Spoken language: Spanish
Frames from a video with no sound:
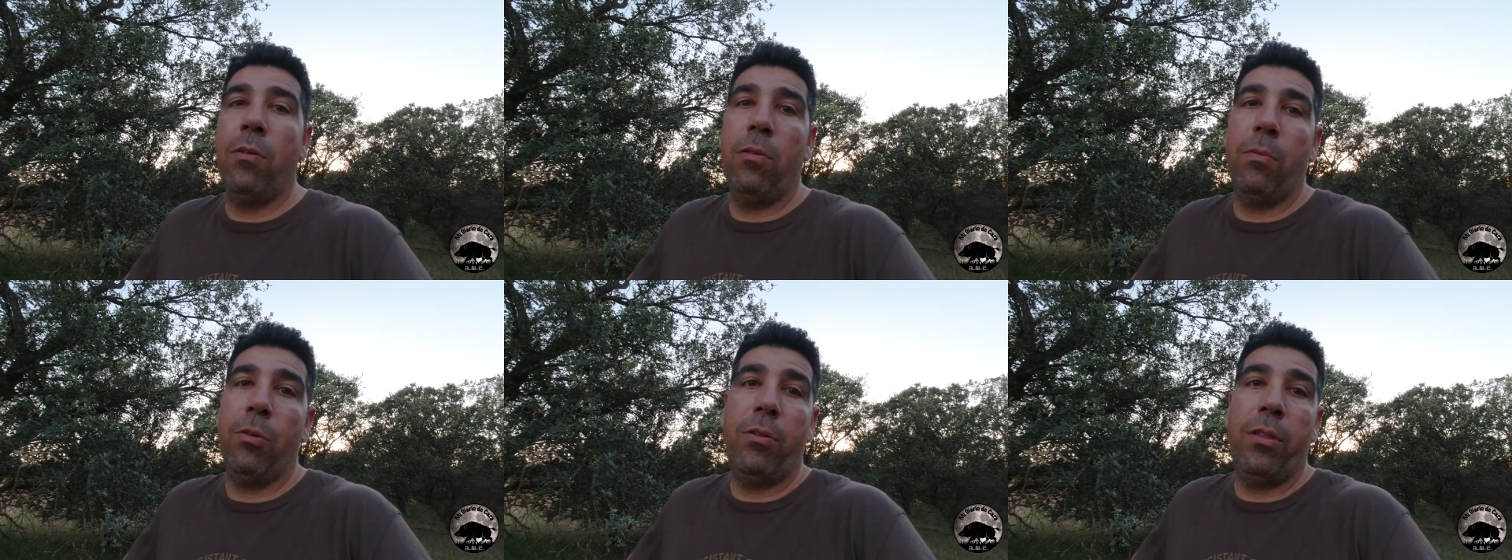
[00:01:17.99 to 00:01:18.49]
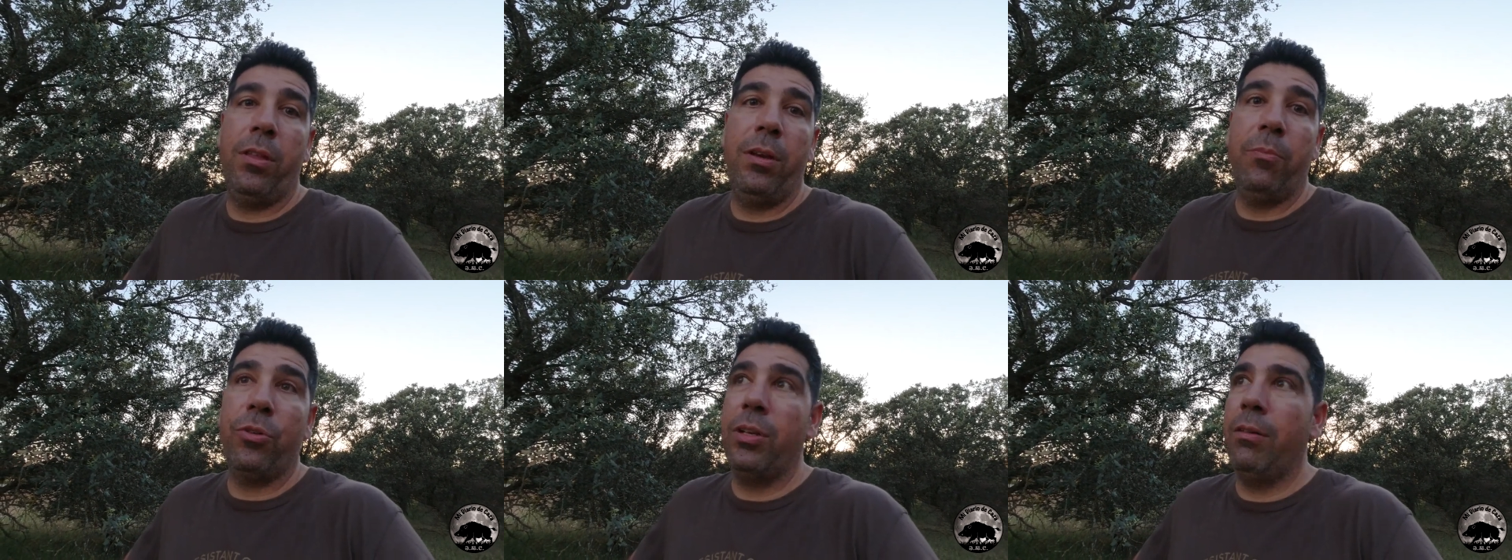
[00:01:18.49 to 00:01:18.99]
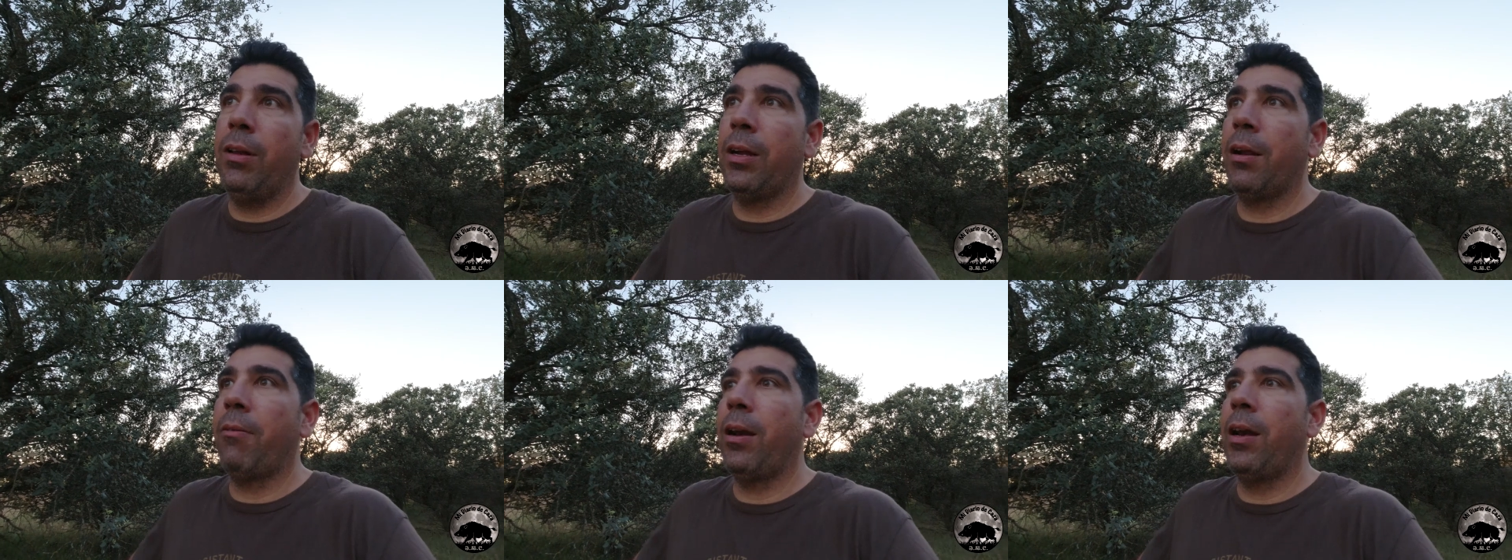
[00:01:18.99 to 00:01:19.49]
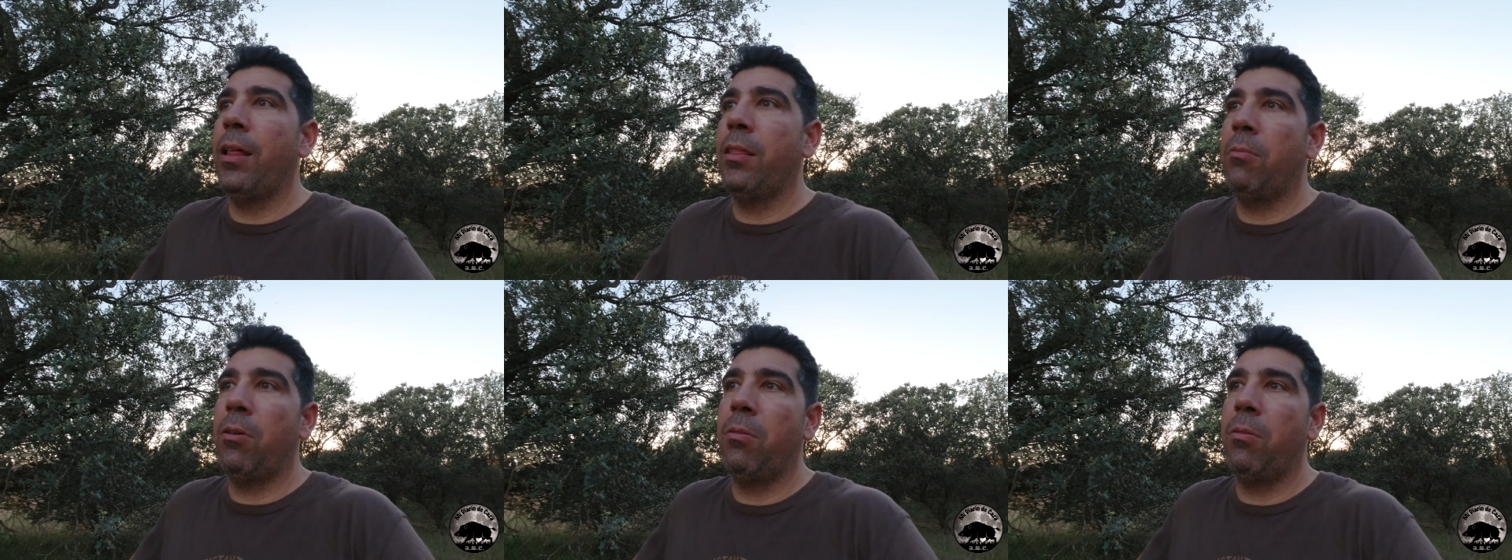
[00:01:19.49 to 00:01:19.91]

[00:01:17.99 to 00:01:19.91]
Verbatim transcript: o bueno, decir imposible grabar el lance,